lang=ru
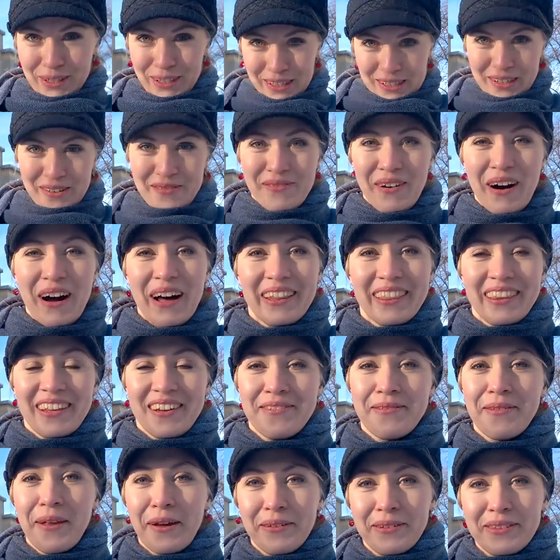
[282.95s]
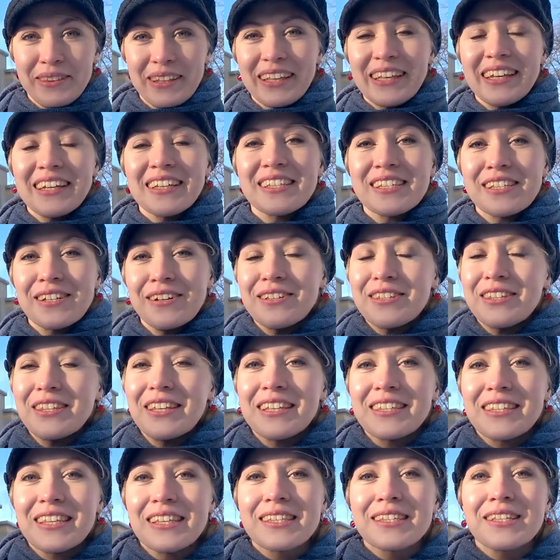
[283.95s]
лохматая. У меня вот такие сосны
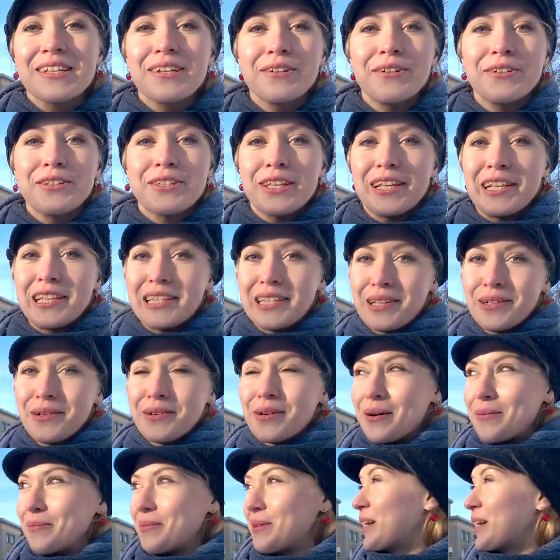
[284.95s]
ассоциируются с югом.